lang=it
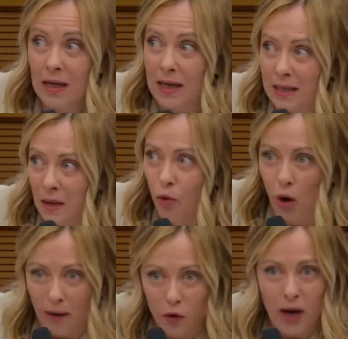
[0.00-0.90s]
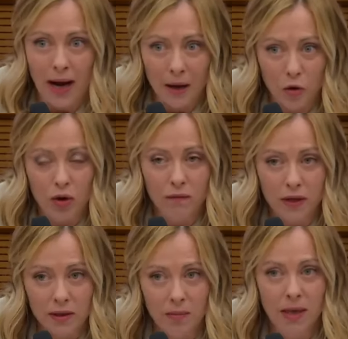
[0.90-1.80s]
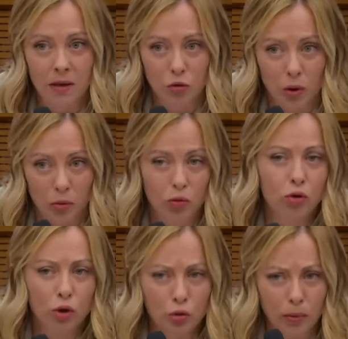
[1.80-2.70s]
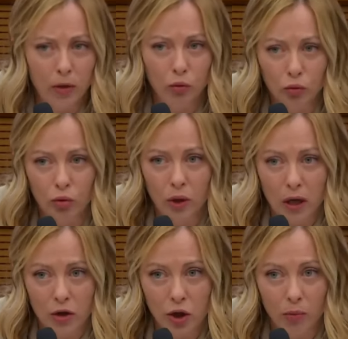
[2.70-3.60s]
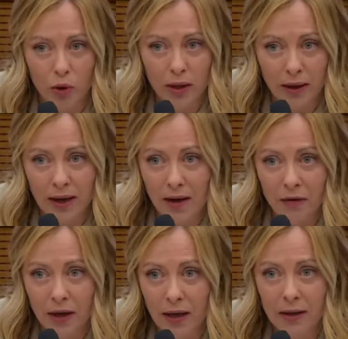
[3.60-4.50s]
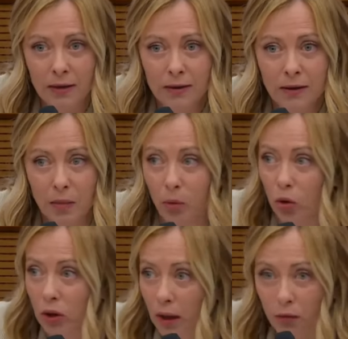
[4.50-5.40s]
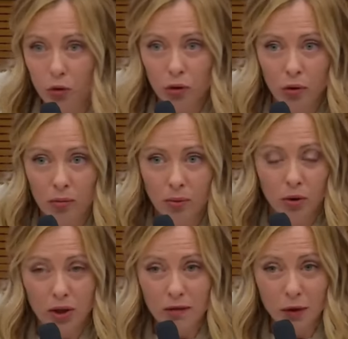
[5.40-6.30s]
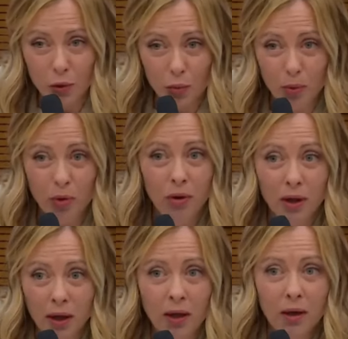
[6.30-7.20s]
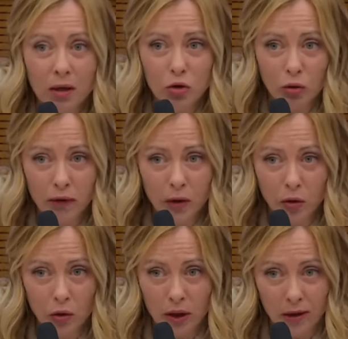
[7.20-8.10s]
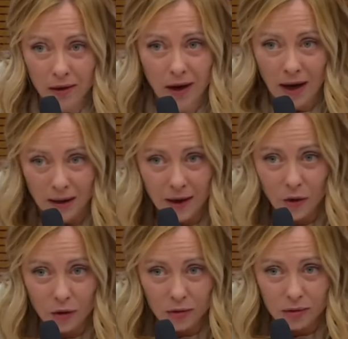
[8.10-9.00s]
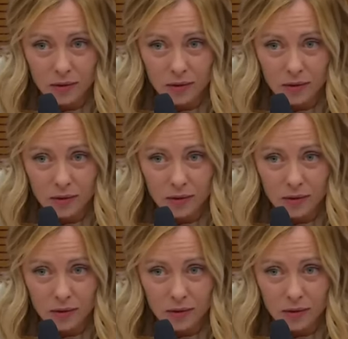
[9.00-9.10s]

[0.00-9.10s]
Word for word: E si può lavorare con investimenti sulla produzione soprattutto di energia pulita in Africa, che porta lavoro, porta sviluppo e risolve a noi anche no?